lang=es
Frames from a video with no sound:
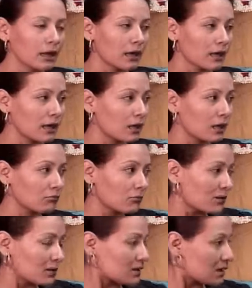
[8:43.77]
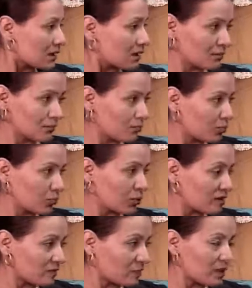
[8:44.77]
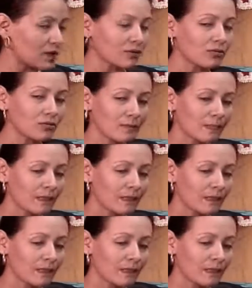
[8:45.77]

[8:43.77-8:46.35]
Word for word: debe ser por expertos.